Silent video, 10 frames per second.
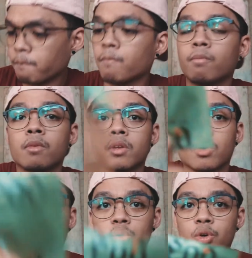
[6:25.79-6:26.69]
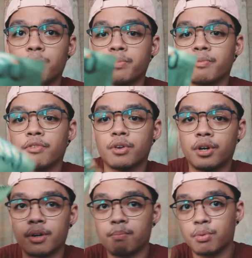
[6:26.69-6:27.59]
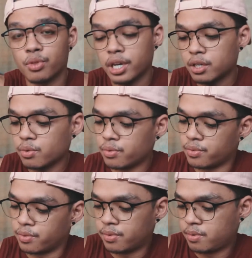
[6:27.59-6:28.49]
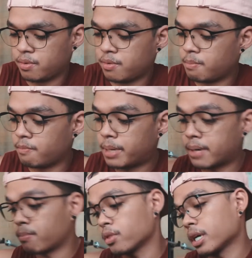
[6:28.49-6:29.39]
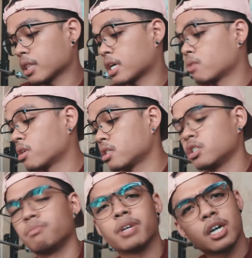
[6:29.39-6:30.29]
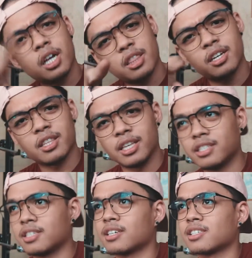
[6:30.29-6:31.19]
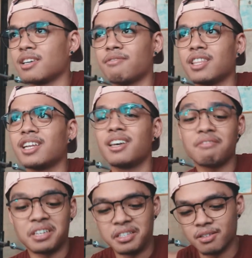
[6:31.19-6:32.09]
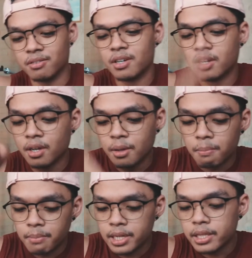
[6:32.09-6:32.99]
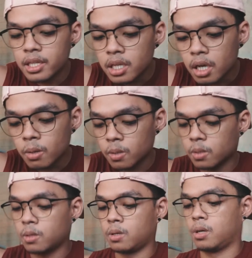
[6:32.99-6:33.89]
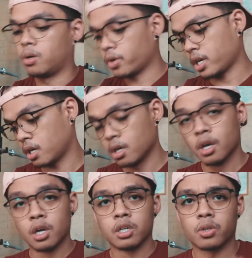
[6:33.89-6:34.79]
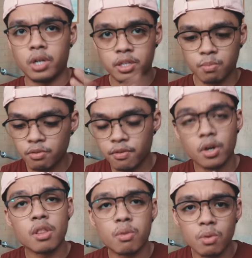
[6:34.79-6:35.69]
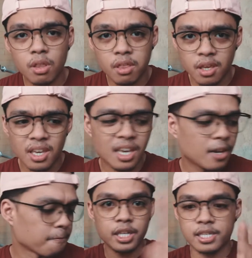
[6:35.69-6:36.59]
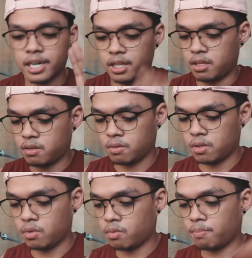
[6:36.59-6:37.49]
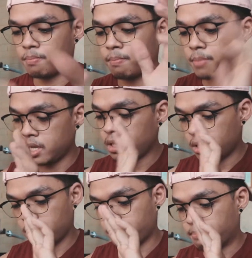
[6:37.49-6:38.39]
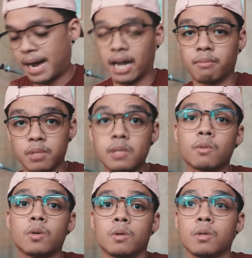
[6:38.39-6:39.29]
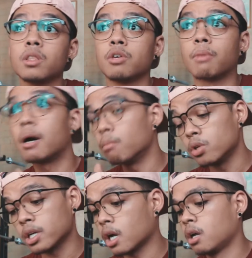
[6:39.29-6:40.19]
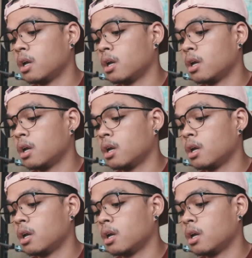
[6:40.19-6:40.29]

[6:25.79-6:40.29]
Hmm, condom for protection. Para protektado ka sa gym. I got that. It's sa 7-Eleven. So, bili din kayo. Okay. So let's move on to the inside. So yung main bag mismo, hindi yung mga bulsa.